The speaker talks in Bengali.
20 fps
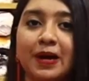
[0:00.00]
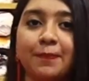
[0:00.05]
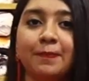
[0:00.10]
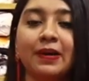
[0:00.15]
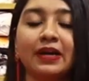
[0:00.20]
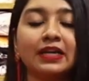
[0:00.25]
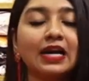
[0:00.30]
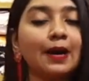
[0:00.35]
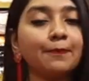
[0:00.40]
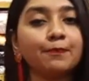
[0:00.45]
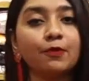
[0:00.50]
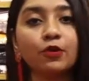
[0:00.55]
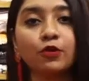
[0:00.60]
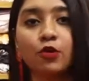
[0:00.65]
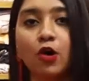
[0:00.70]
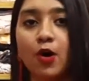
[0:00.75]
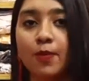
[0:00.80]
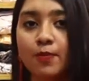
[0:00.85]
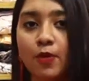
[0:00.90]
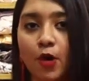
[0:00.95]
পারবেন কাপড়
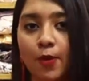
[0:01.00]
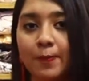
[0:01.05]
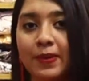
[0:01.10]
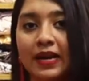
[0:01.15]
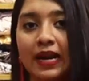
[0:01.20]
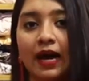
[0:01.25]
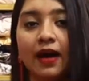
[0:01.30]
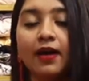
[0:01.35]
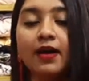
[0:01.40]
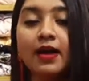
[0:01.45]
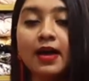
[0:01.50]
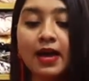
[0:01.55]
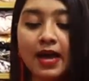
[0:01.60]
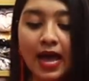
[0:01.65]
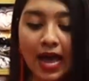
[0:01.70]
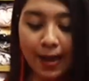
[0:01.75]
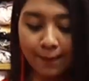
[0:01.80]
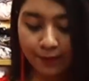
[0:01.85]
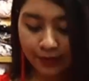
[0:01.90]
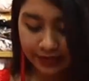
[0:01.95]
কম হবে না
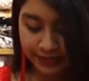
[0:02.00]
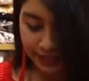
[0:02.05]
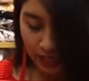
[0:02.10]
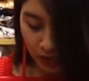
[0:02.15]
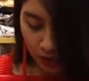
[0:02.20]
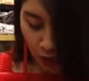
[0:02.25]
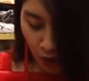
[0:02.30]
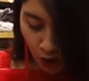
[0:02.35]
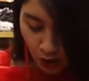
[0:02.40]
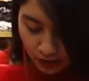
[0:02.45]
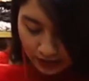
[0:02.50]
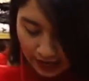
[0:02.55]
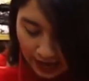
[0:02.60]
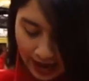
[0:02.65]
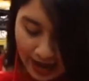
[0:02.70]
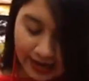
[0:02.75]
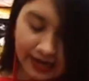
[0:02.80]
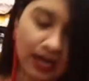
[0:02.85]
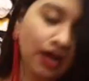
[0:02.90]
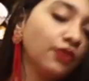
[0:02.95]
এবং এটা লং
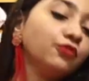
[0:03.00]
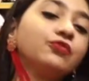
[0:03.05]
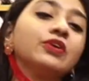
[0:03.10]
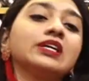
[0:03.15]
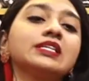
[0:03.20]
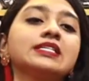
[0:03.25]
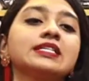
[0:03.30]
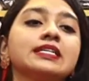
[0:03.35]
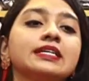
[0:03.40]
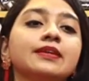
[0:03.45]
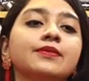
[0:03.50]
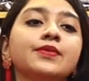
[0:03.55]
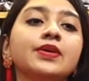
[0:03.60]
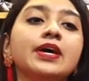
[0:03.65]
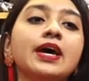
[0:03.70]
অ্যানাফ আছে